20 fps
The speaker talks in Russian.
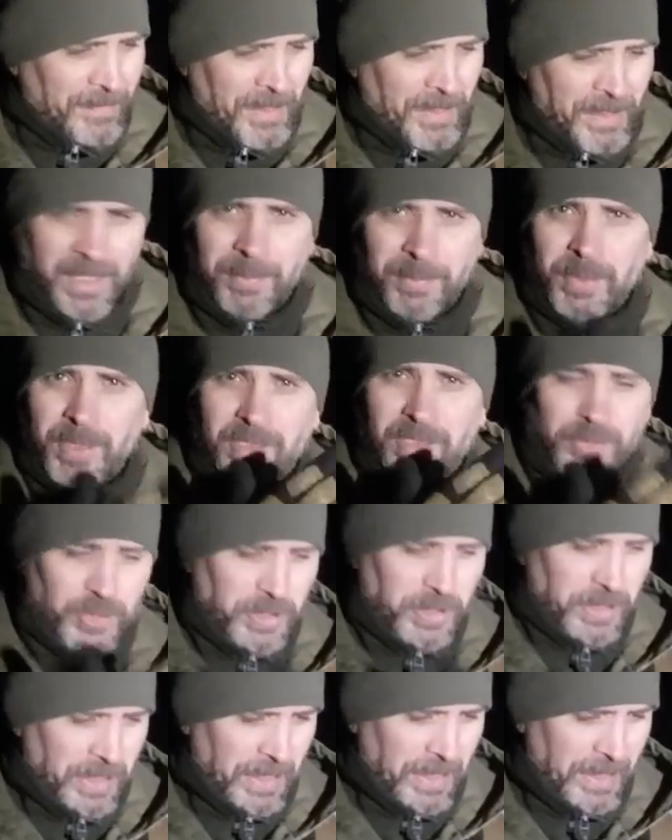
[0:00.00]
Она была
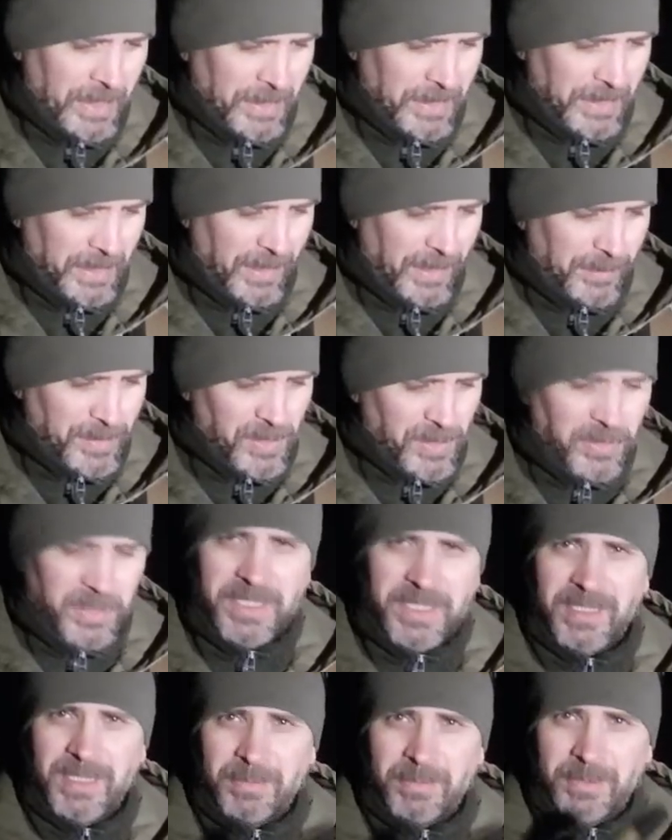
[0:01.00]
уже на
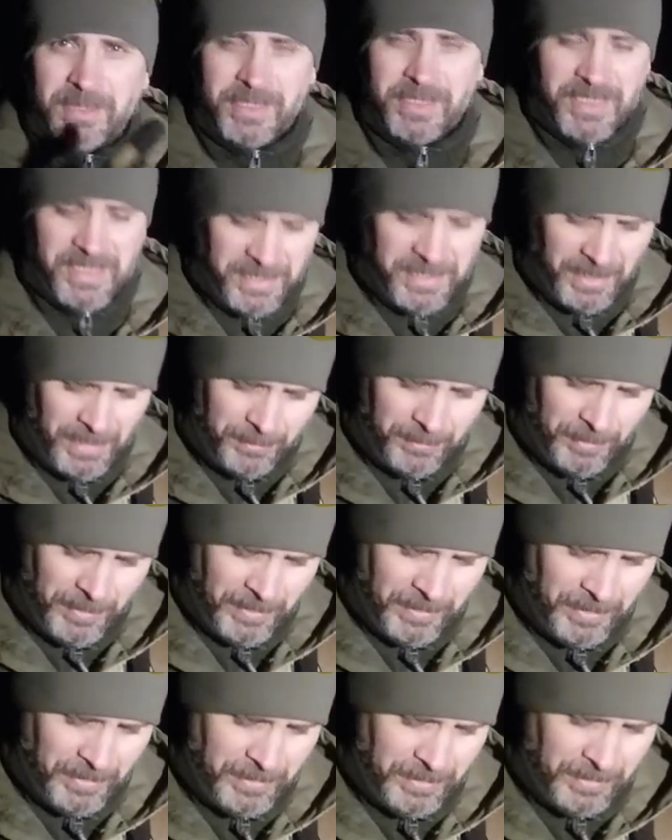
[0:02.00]
обзоре, она была на
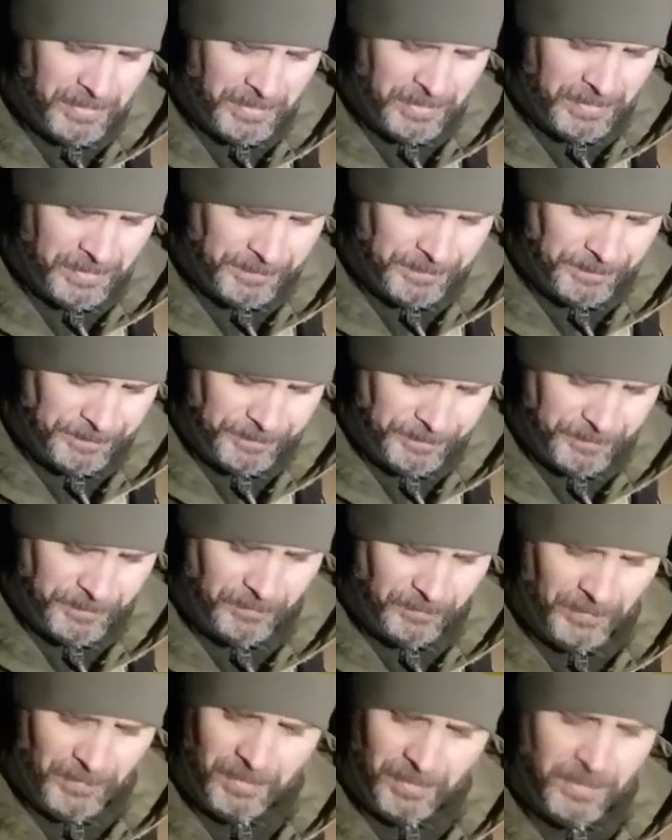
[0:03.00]
стрельбах э,
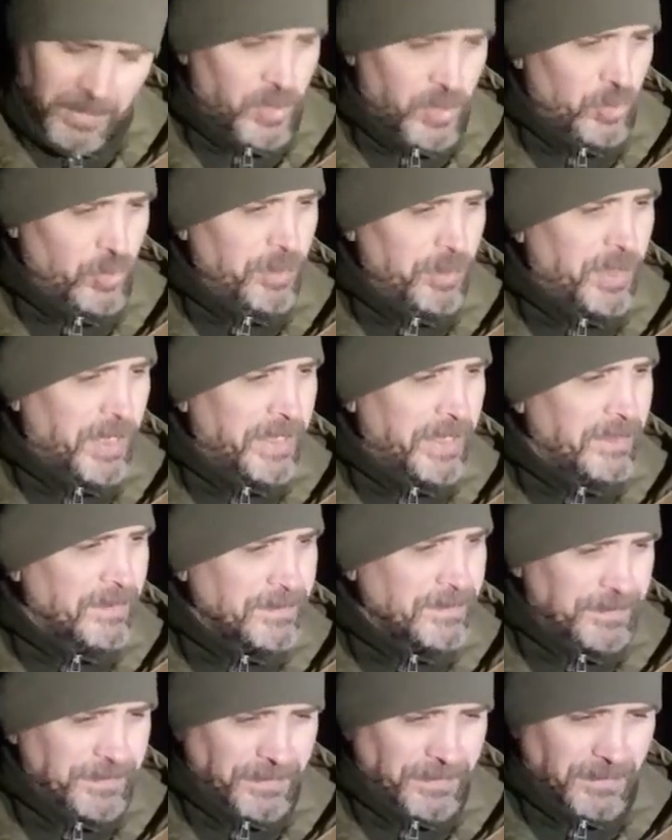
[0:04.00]
сумкой.
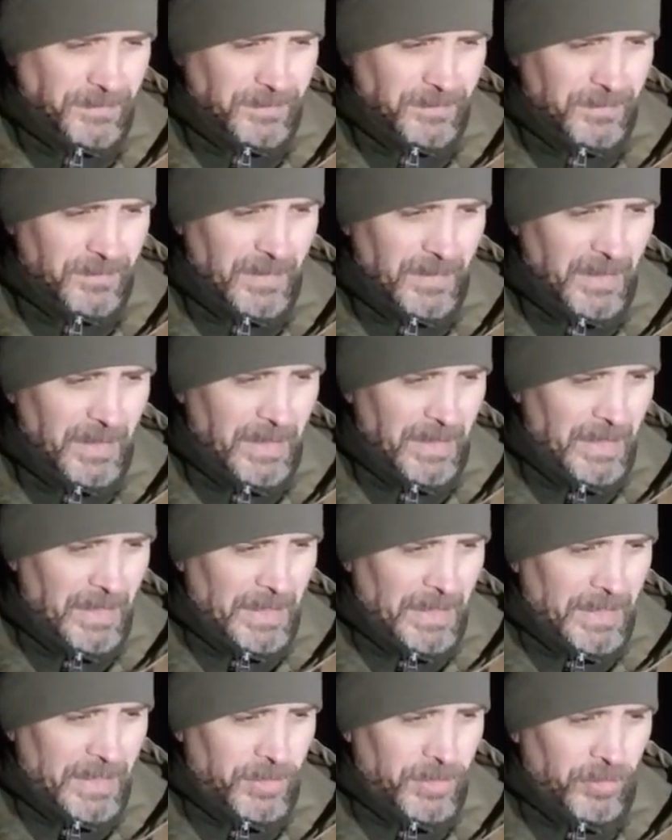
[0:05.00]

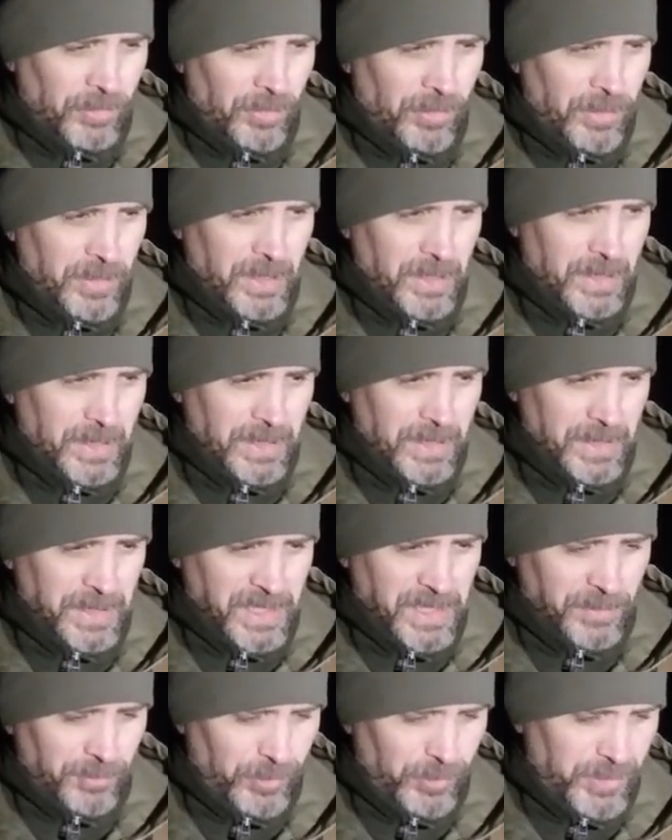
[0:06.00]
Но а,
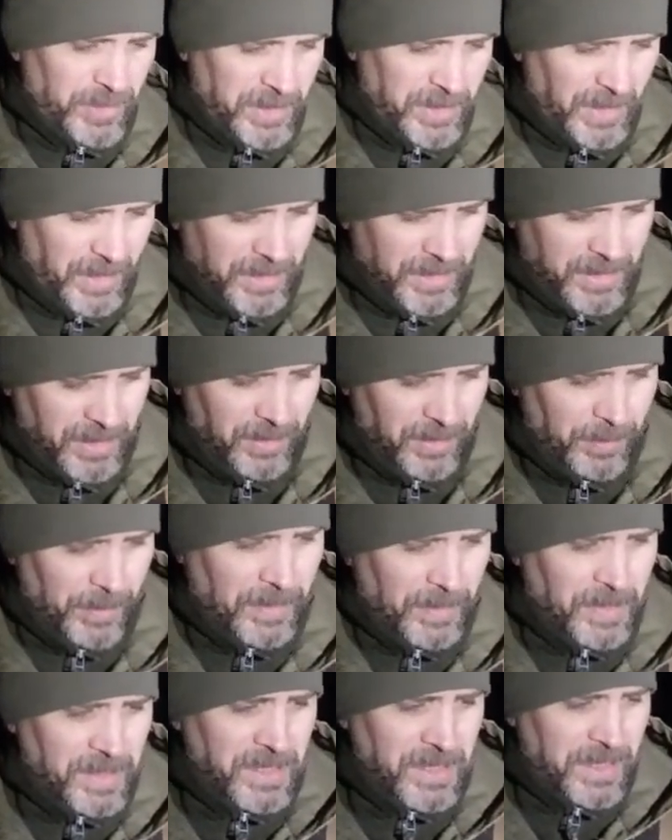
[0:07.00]
сегодня я хотел
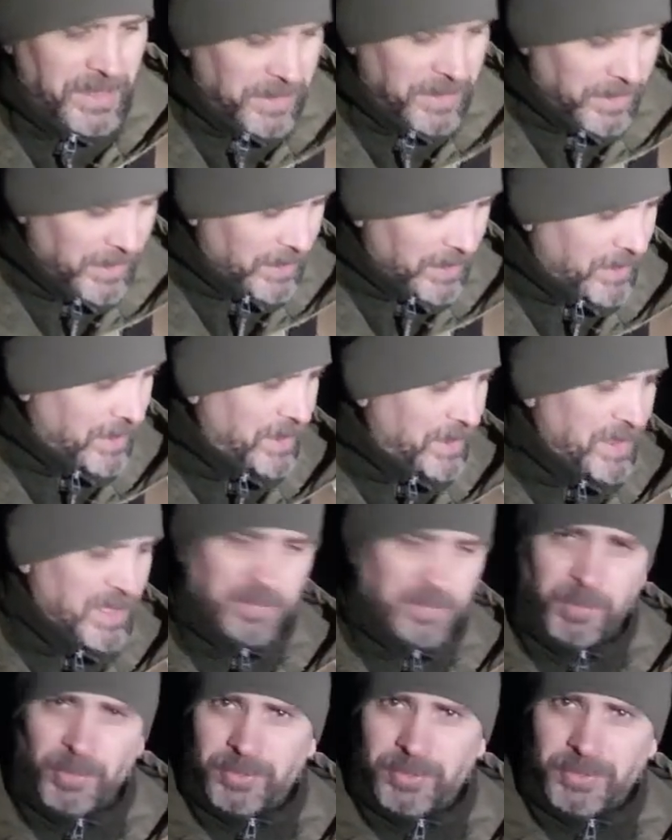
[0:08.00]
показать, как
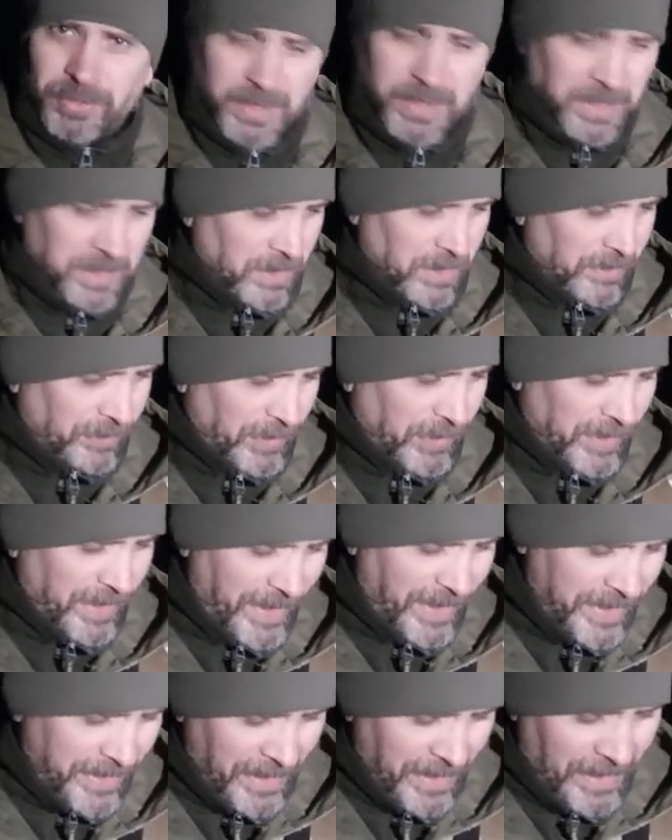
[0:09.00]
используется этот
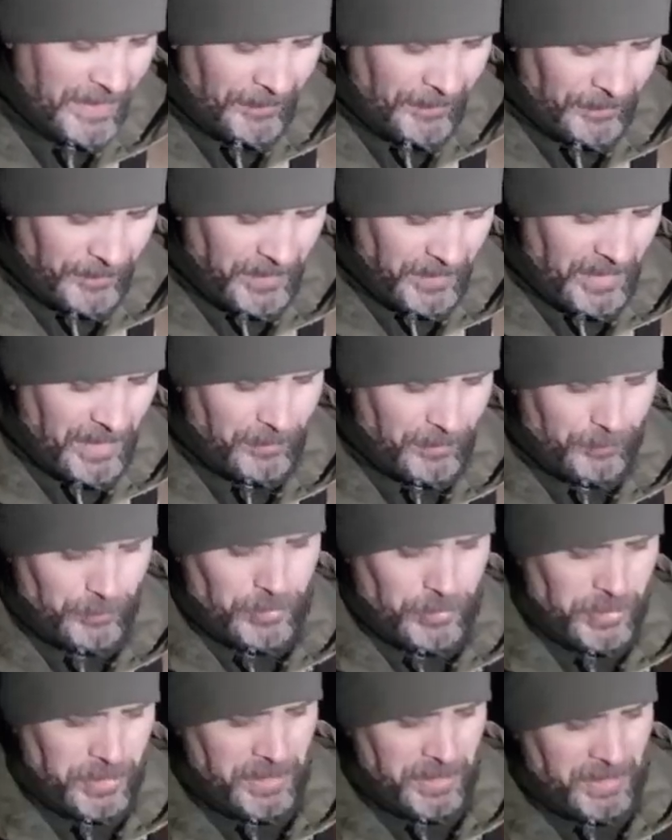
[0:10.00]
фонарь на
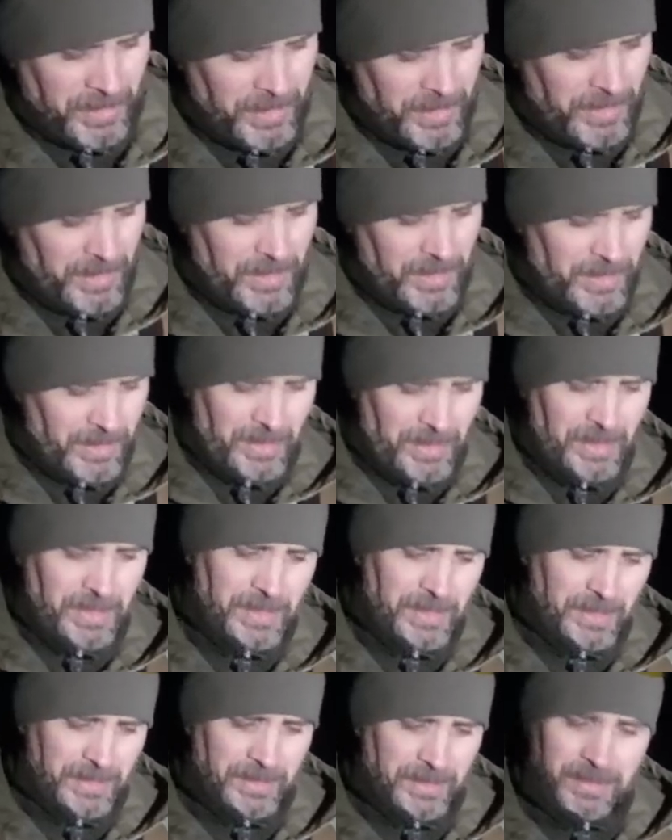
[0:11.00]
оружие и
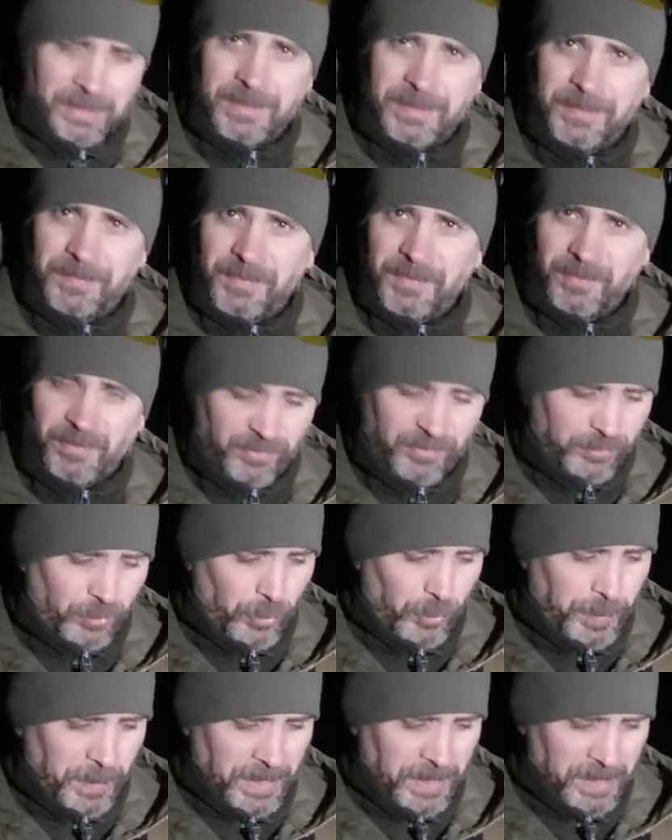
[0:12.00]
а, в
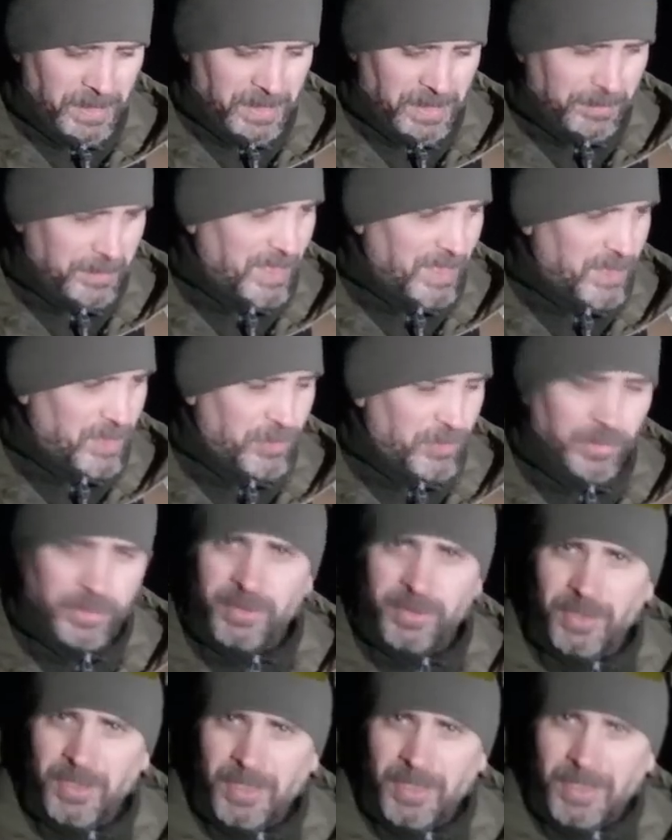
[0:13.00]
купе с выносной,